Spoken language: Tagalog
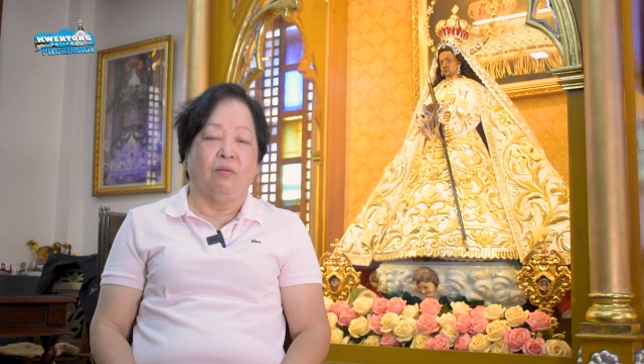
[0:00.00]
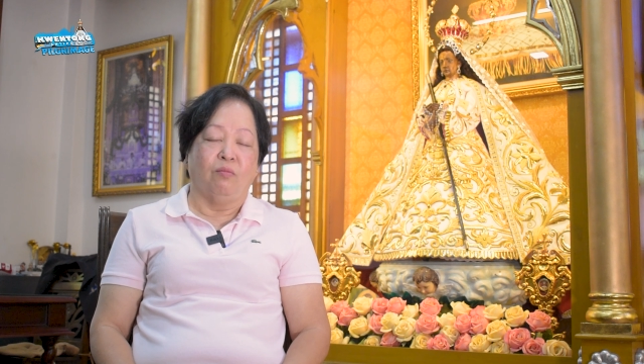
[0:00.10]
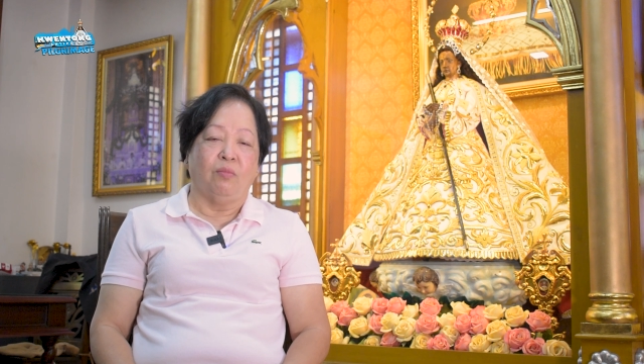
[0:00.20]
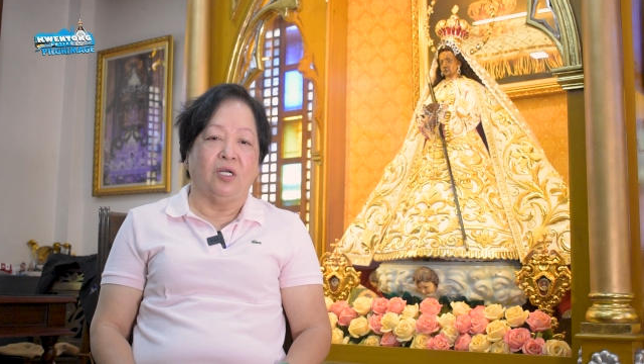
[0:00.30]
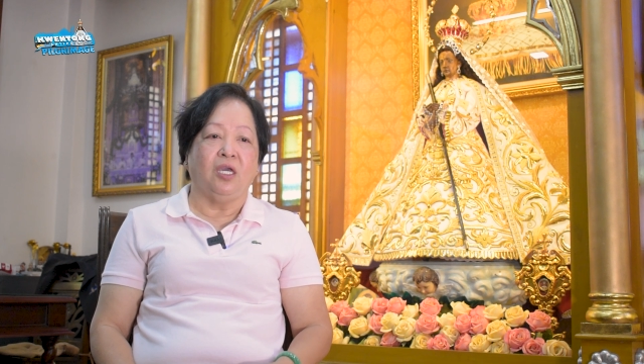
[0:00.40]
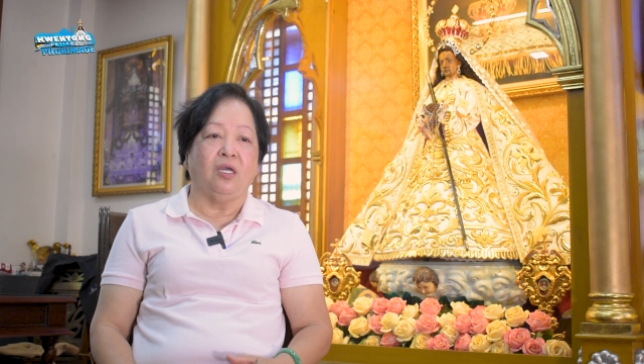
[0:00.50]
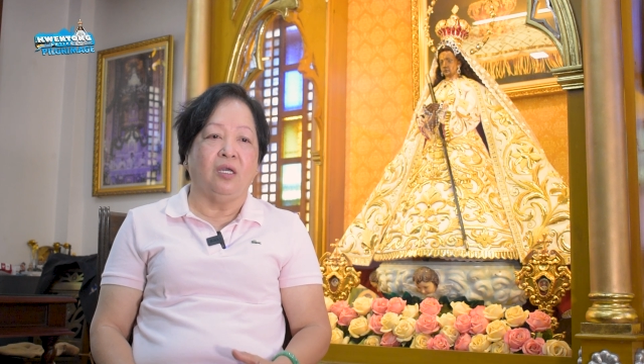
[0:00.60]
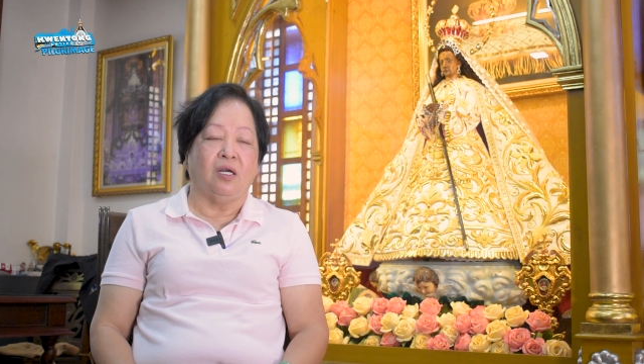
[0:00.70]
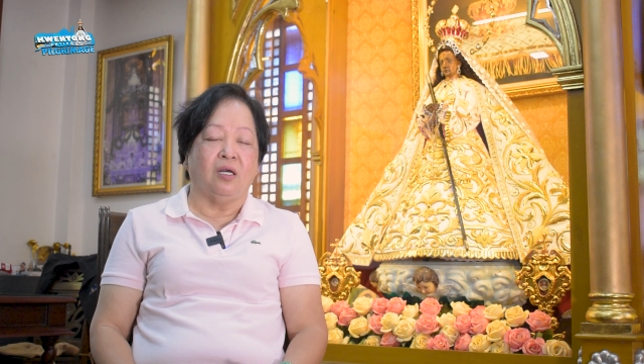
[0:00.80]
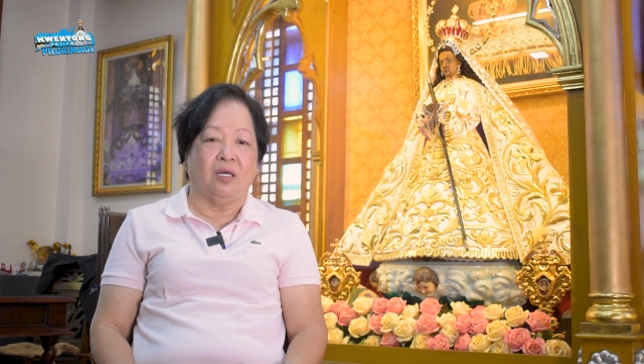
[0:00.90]

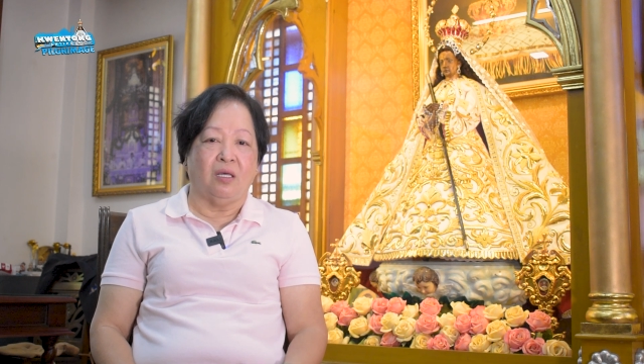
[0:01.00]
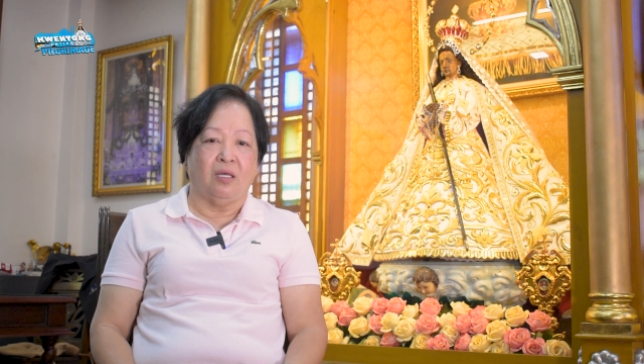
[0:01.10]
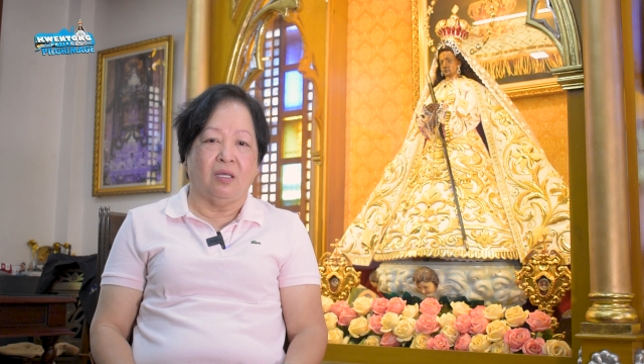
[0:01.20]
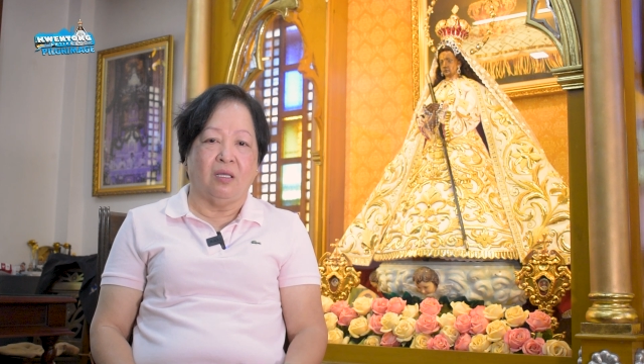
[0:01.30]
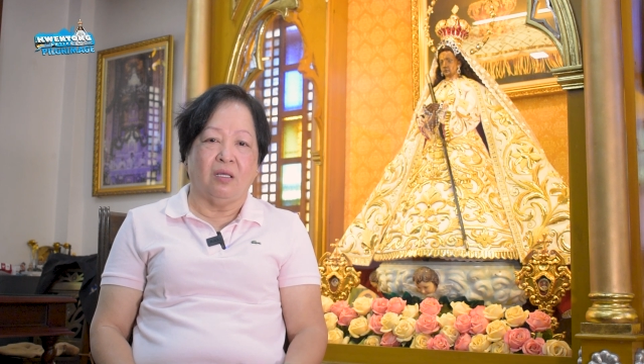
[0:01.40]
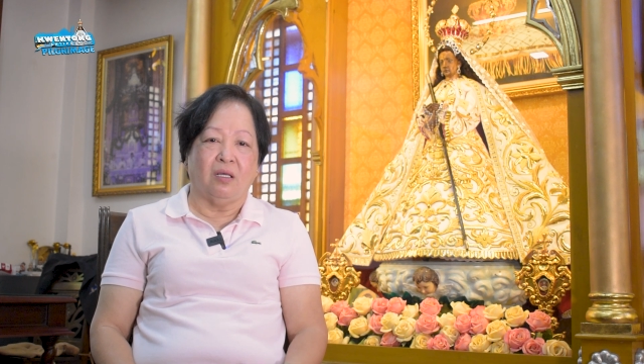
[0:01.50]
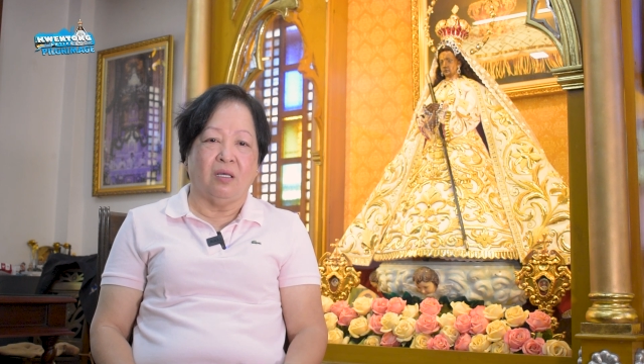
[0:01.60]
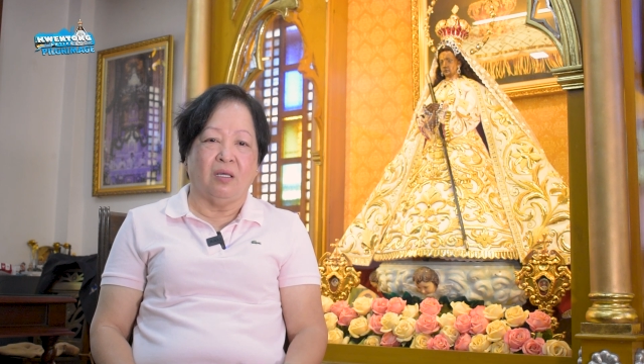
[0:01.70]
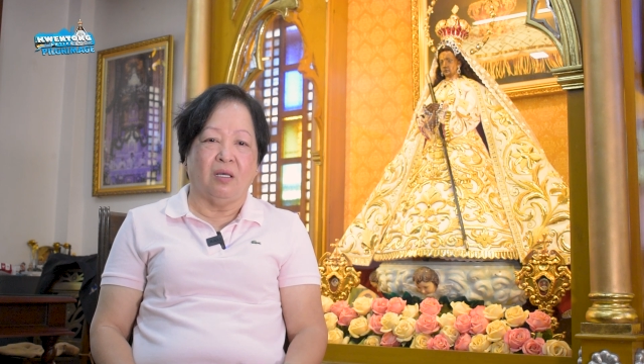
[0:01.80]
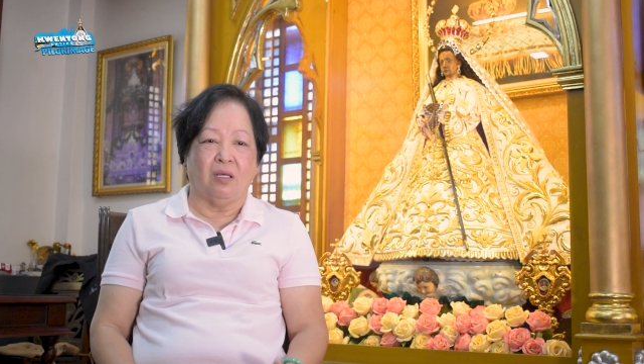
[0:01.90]
maging uh,
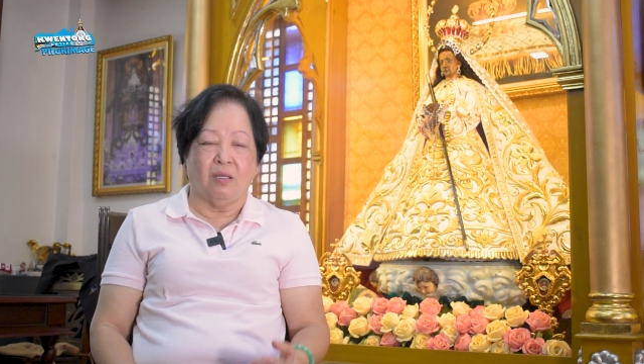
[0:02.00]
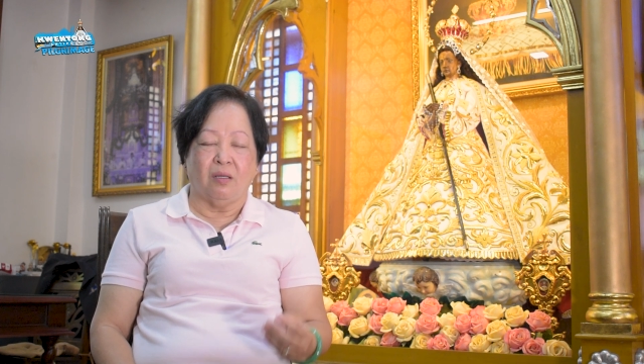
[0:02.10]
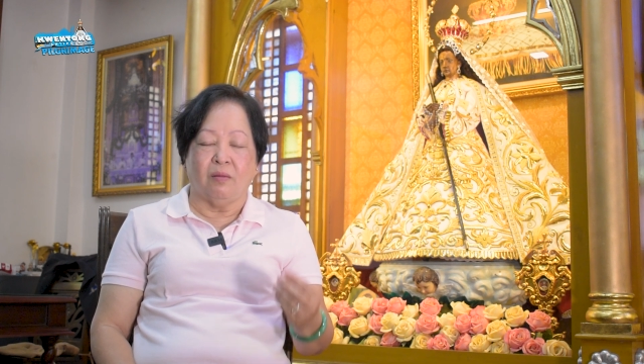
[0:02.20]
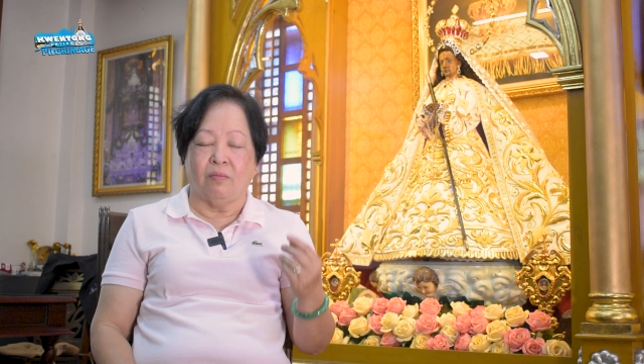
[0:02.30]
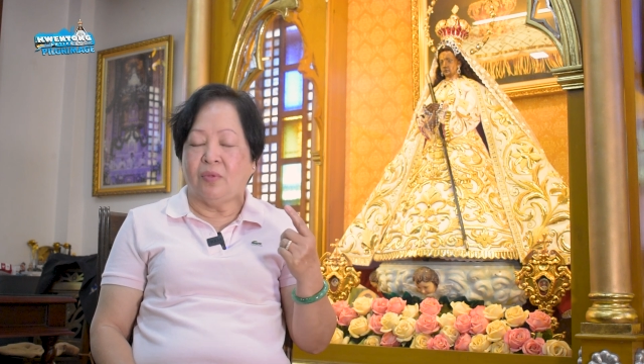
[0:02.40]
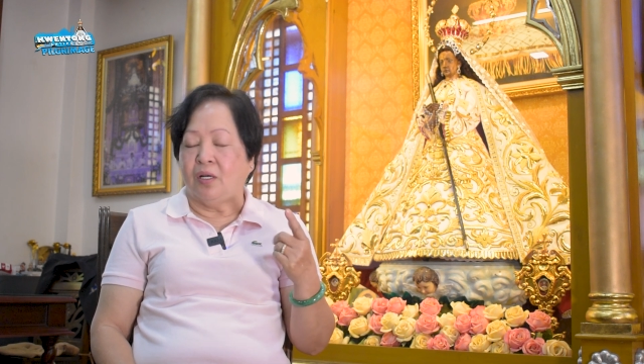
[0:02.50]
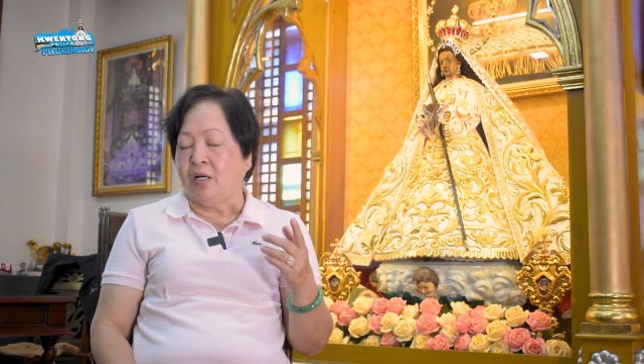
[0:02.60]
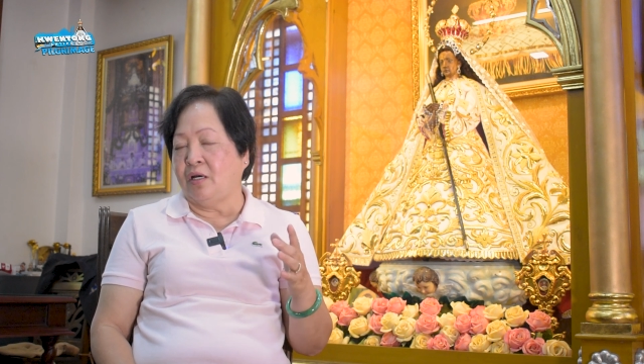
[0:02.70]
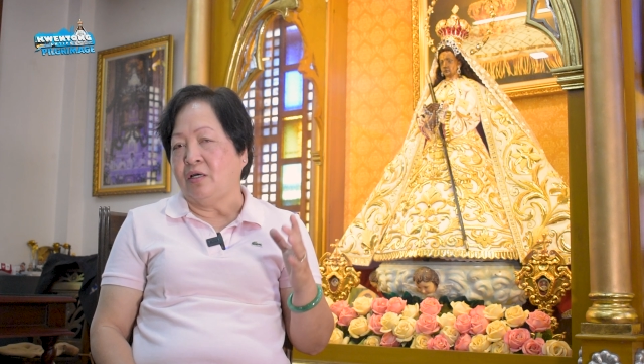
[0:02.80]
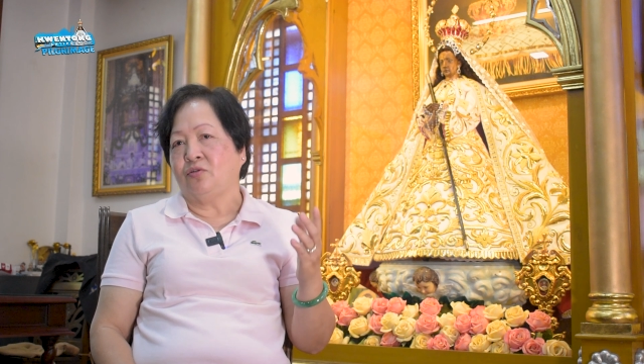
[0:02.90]

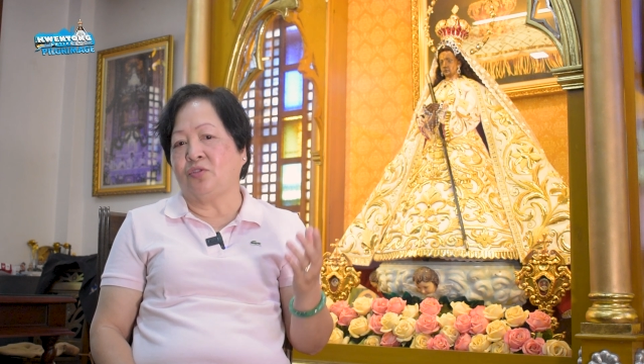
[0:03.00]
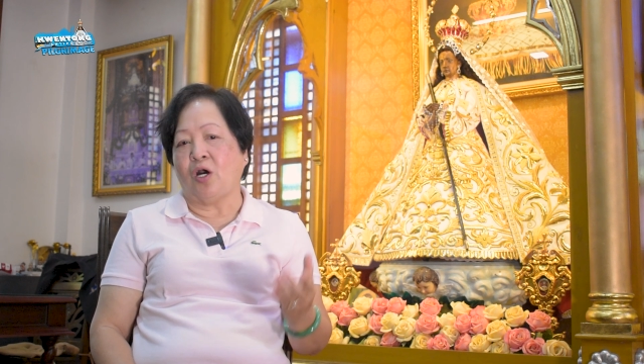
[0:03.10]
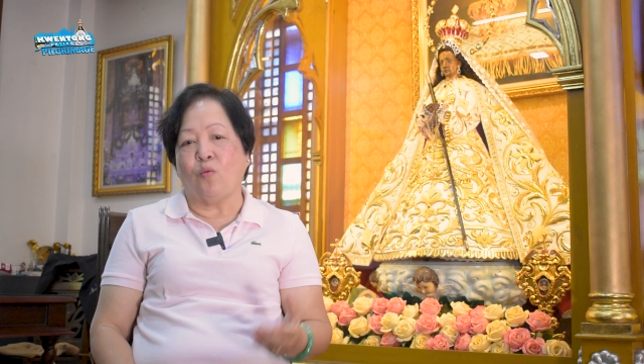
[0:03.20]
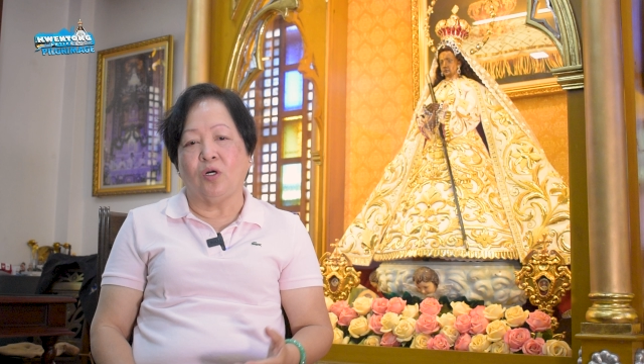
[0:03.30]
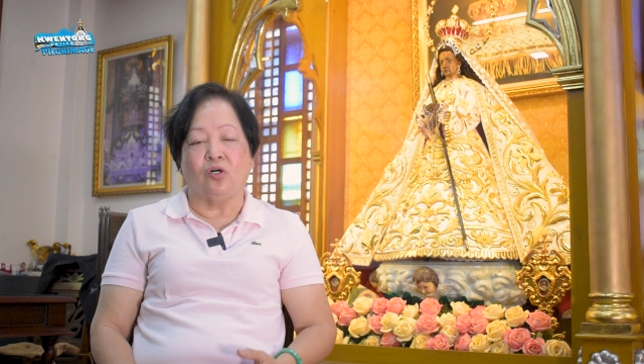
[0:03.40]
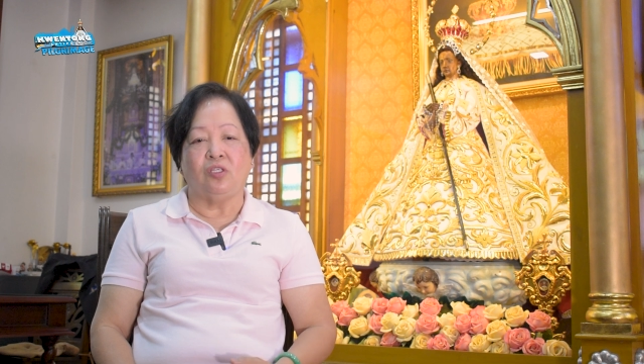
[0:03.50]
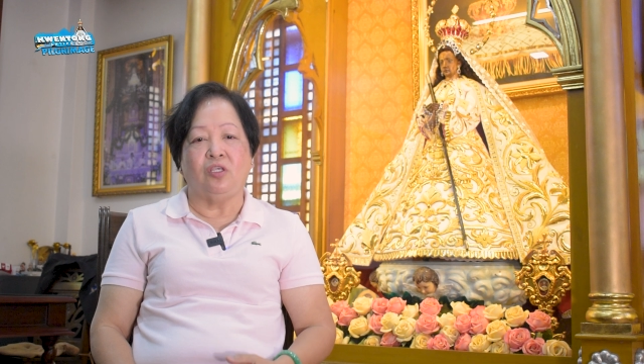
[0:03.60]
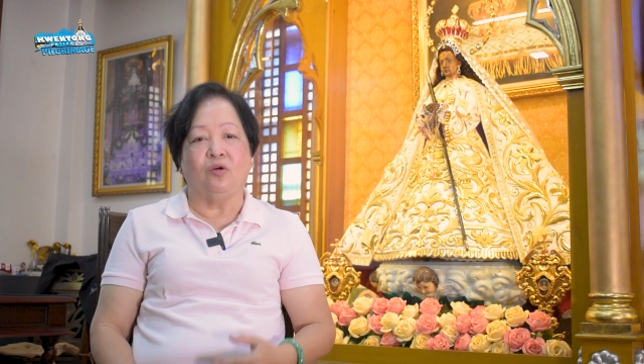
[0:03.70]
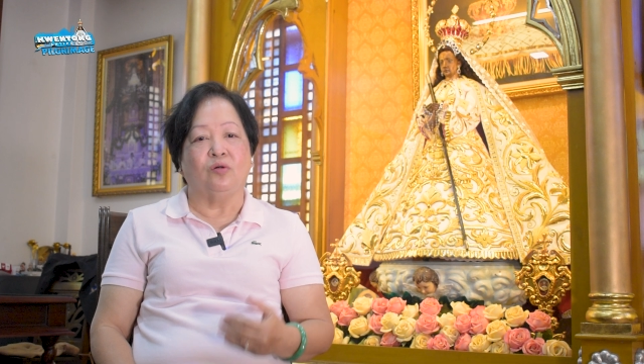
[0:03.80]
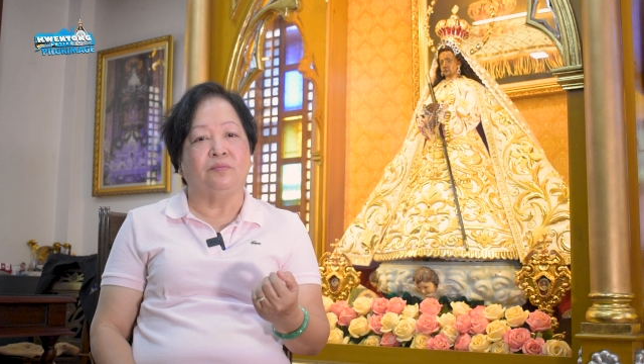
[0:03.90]
uh, tawag doon
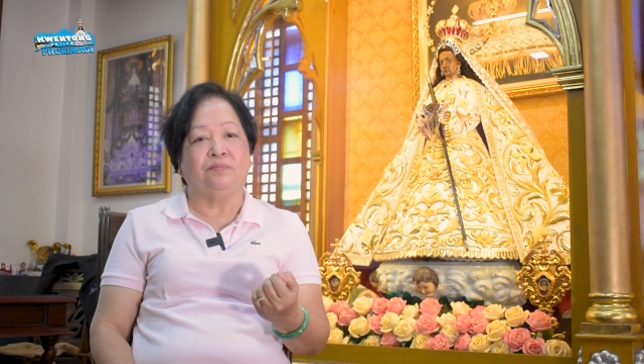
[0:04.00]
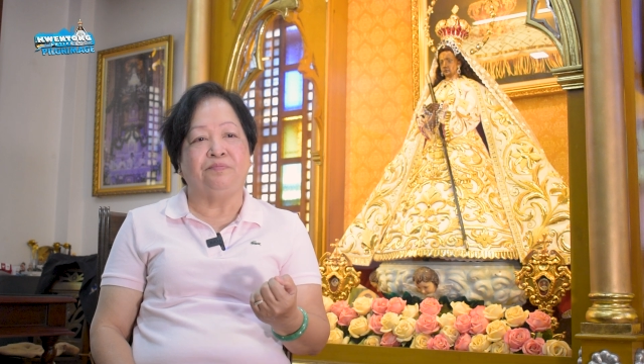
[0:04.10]
yung